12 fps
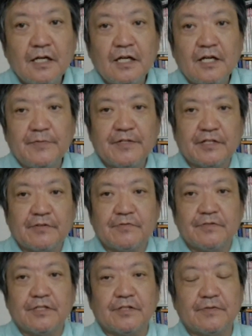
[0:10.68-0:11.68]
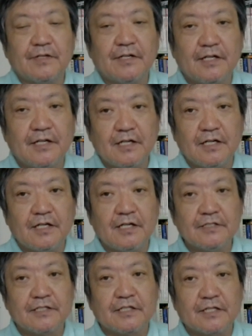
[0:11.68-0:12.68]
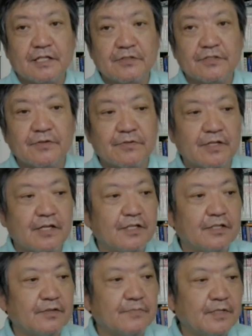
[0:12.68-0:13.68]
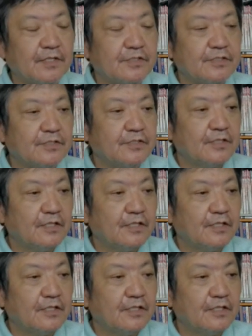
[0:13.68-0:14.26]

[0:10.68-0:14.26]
はい、皆さんこんにちは。木敦でございます。